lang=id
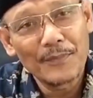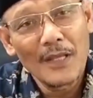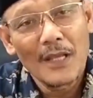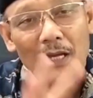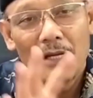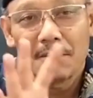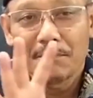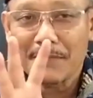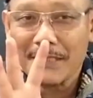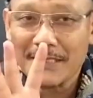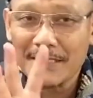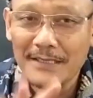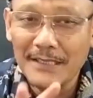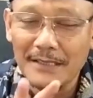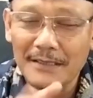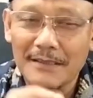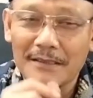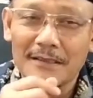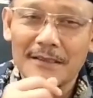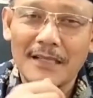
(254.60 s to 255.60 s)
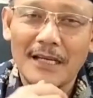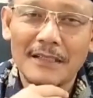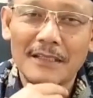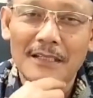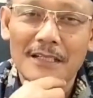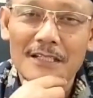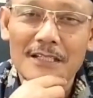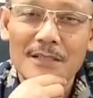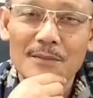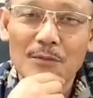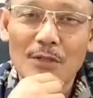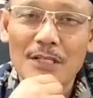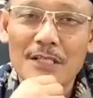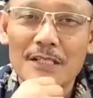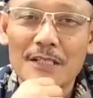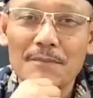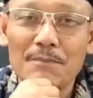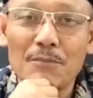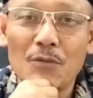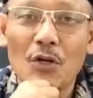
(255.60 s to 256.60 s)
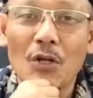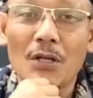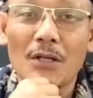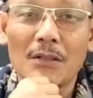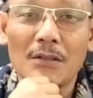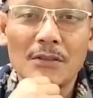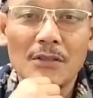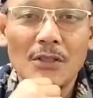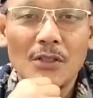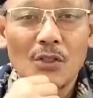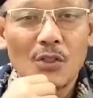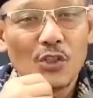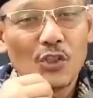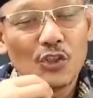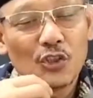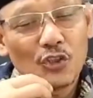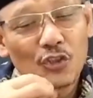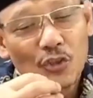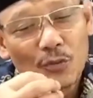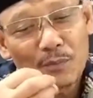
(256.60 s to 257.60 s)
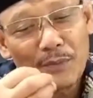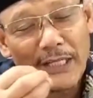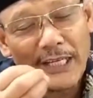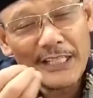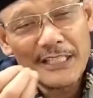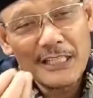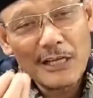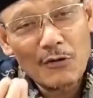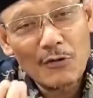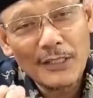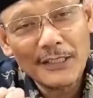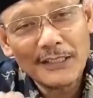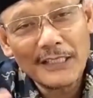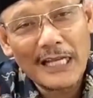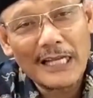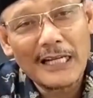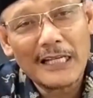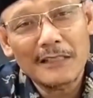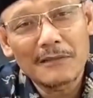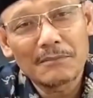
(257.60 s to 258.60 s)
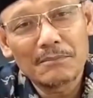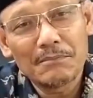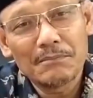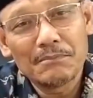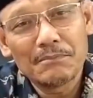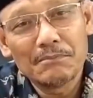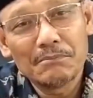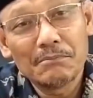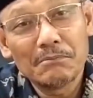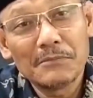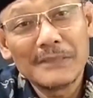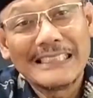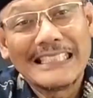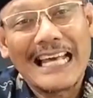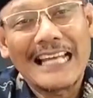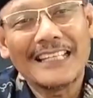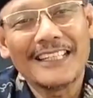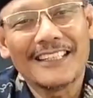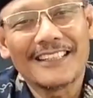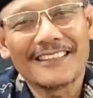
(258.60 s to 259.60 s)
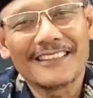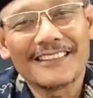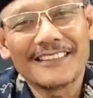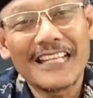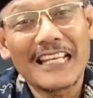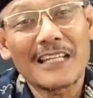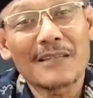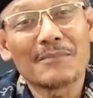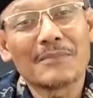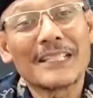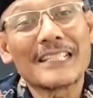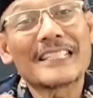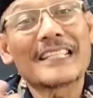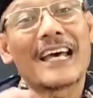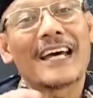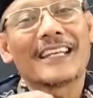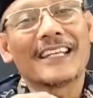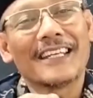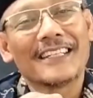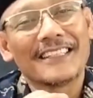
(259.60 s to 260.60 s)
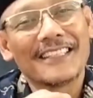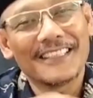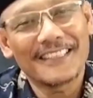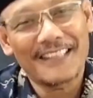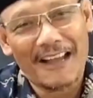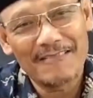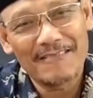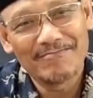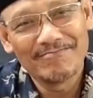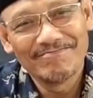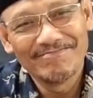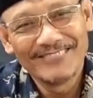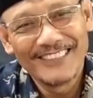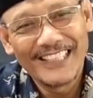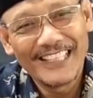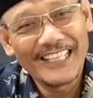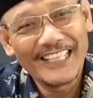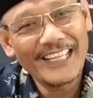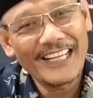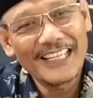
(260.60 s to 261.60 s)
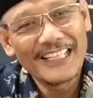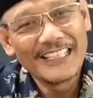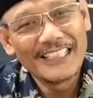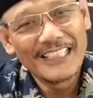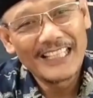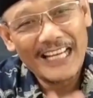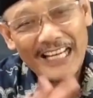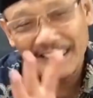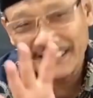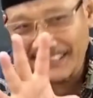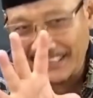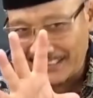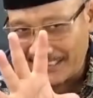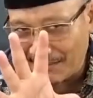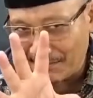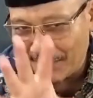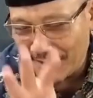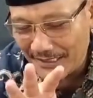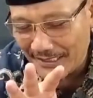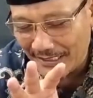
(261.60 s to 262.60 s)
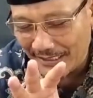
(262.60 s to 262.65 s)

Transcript: Masjid adalah sebuah simbol untuk mengejawantahkan dalil dalam keseharian kita. Ya, hadirnya masjid